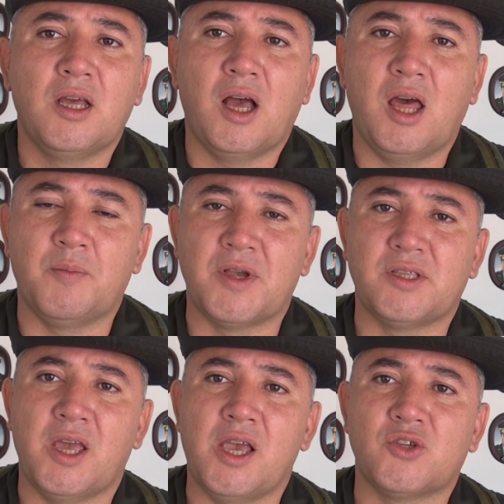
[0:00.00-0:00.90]
Además
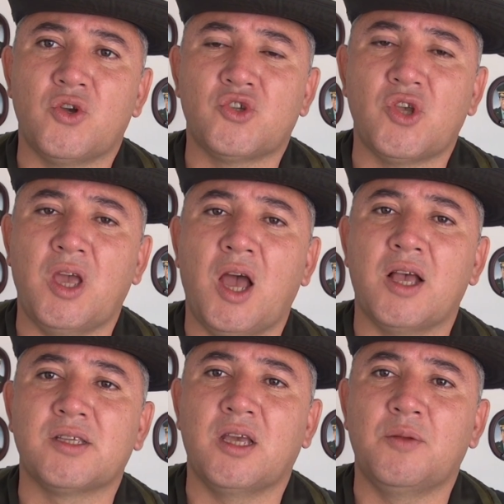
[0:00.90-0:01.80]
de eso, se
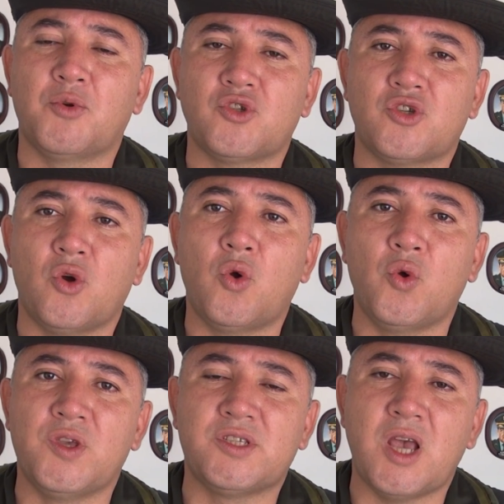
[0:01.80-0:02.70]
hace el proceso
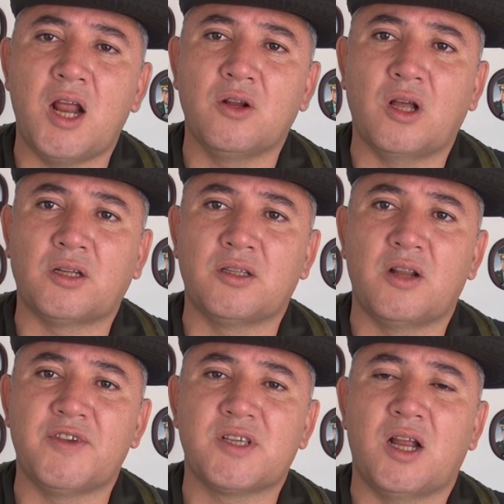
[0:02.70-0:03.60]
judicial a través de
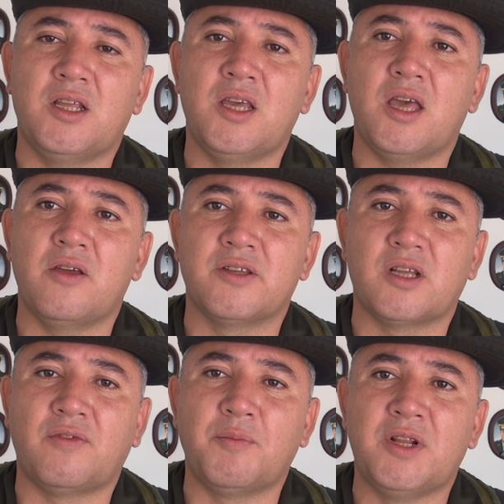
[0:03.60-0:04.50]
la Fiscalía y
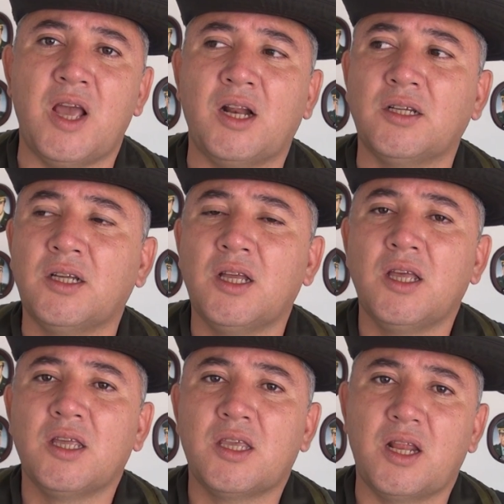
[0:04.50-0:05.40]
Bienestar Familiar,
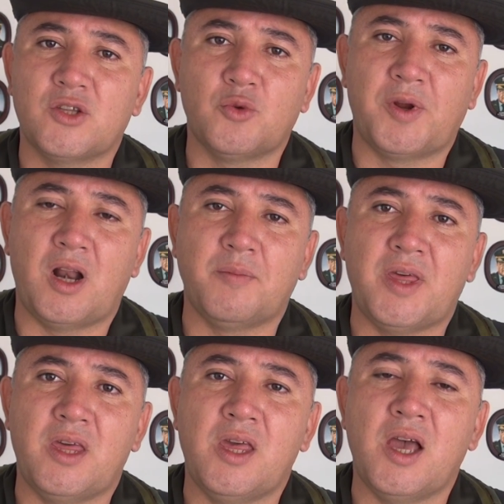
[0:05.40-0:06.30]
quienes tomarán las
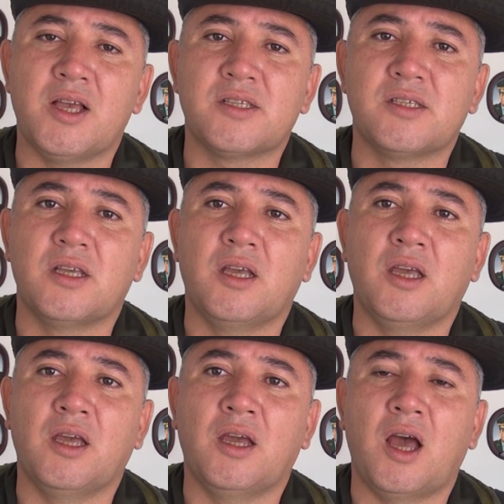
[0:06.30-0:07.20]
medidas
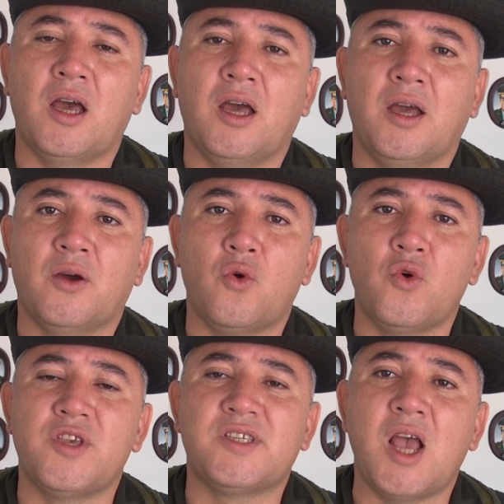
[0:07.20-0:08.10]
eh,
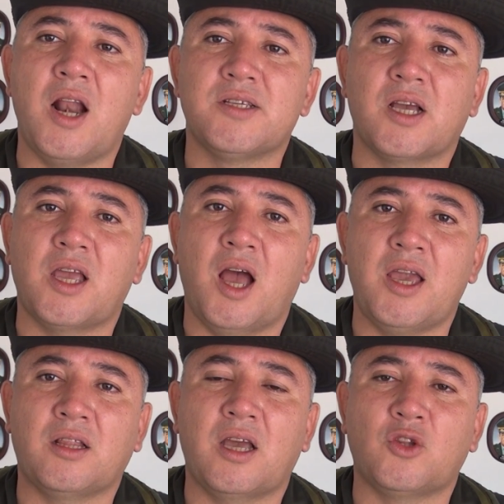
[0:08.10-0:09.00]
judiciales a que
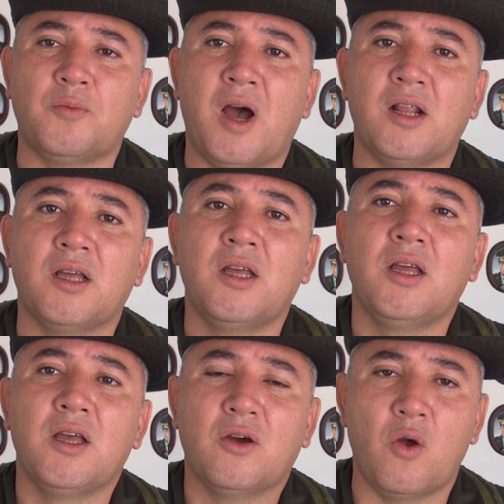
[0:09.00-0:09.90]
haya que tomar
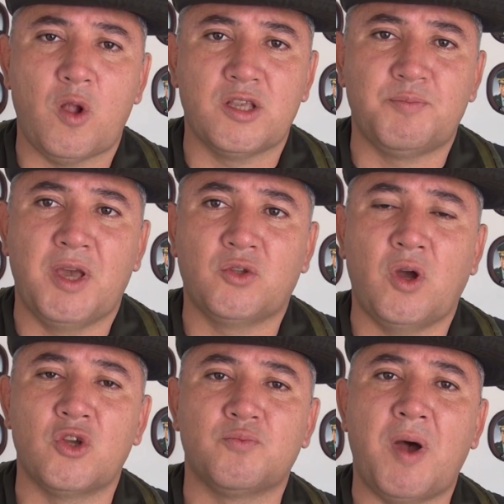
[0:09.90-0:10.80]
con respecto
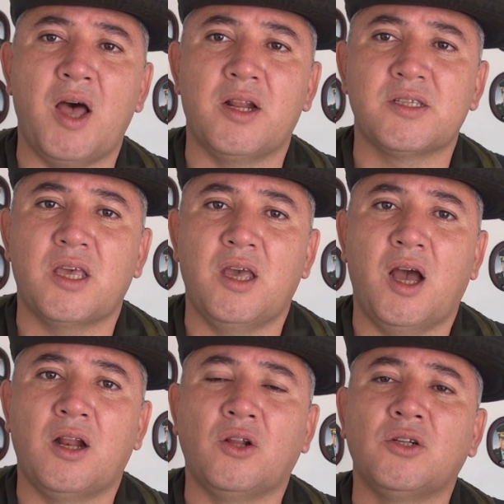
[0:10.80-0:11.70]
a los padres que
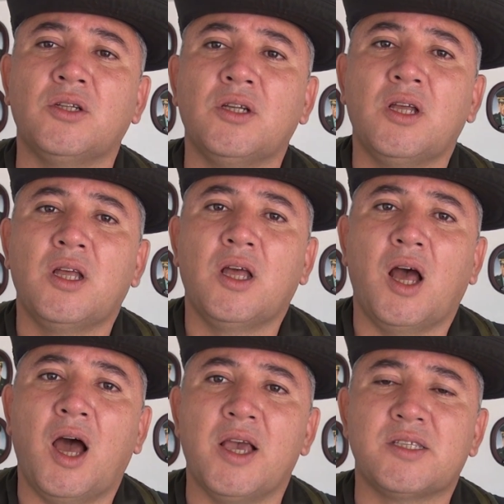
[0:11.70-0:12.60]
dejaron
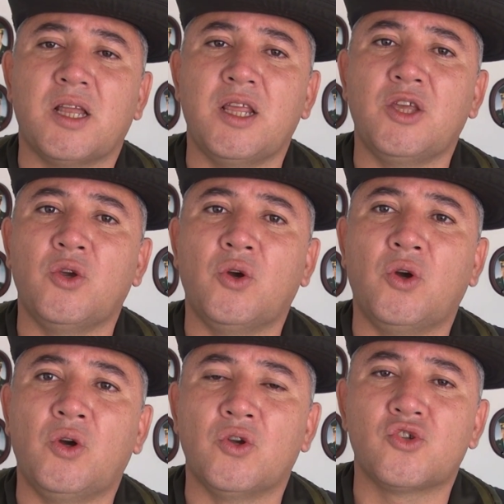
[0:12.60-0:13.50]
a este
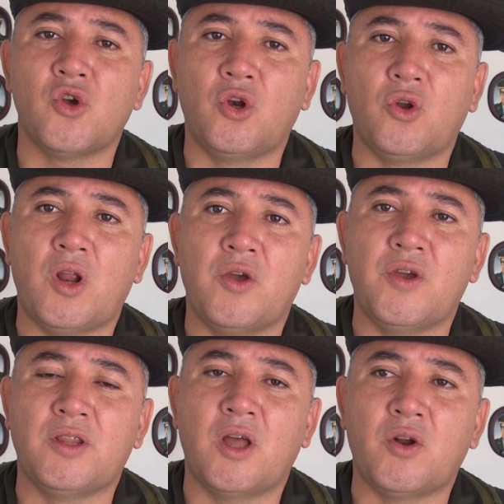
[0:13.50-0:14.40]
niño solo en la
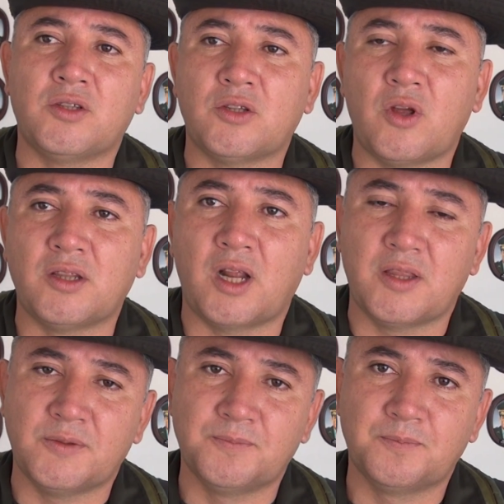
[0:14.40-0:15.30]
vivienda durante toda la tarde.